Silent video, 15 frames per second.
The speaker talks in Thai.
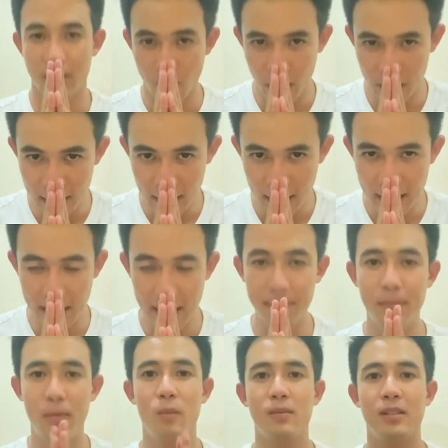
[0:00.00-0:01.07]
สวัสดีครับ
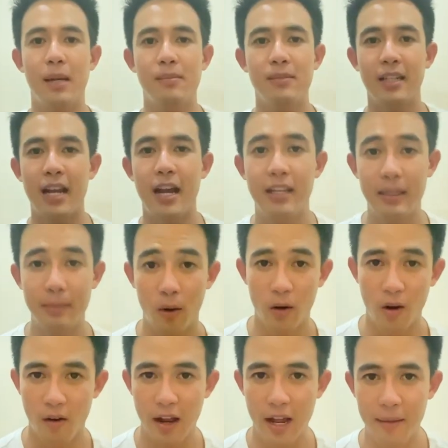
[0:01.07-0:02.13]
ผมแชมป์ชนาทิพย์โพ
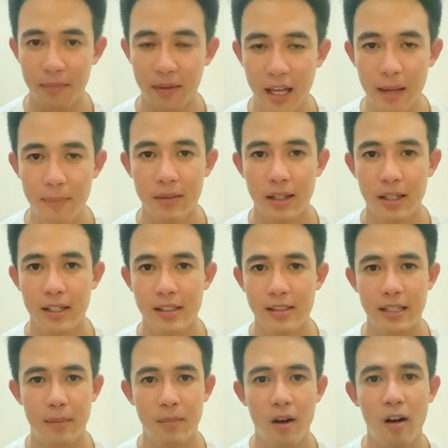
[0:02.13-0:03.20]
ทองคำนะครับ
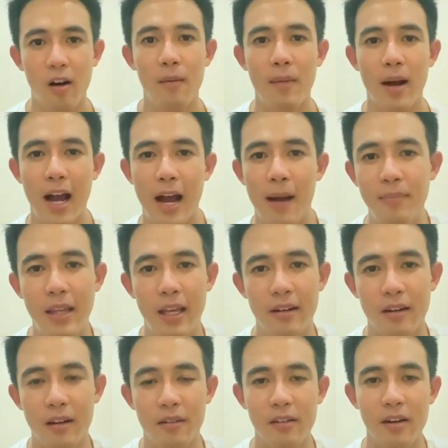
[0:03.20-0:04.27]
แชมป์ก็มาอัปเดต
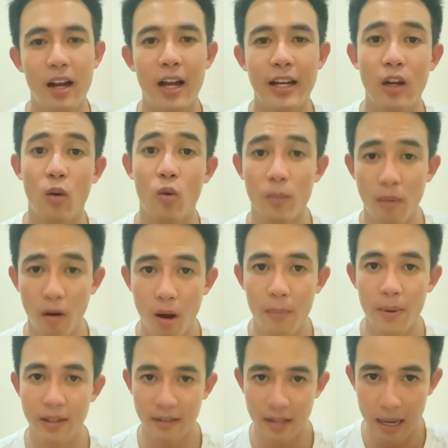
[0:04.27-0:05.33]
เรื่องคดีของคุณพ่อ
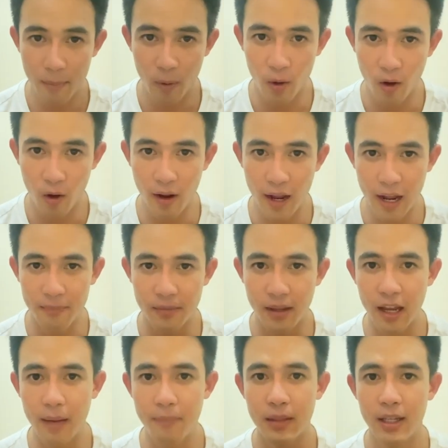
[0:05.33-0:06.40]
ปริญญาโพทองคำ
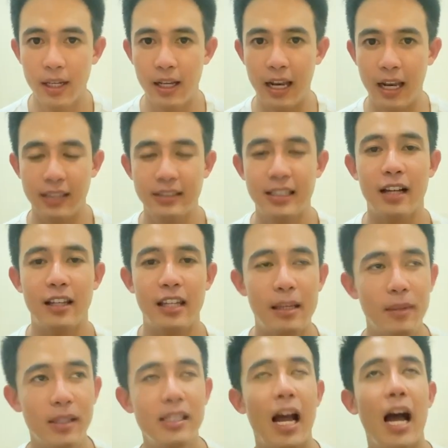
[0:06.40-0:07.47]
นะครับ หลังจากที่
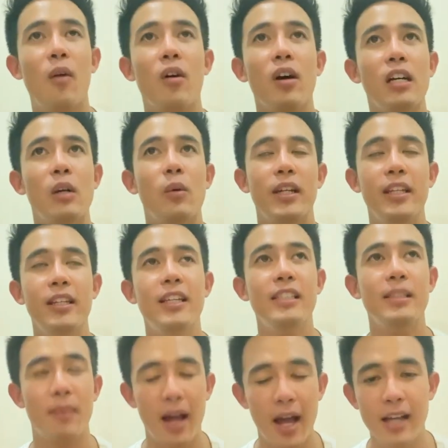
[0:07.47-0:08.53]
เมื่อเช้าก็คือวันที่
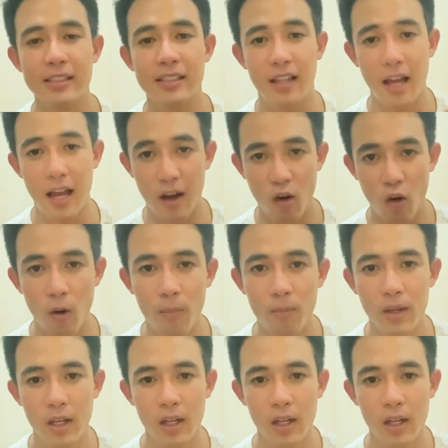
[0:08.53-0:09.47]
25 สิงหาคม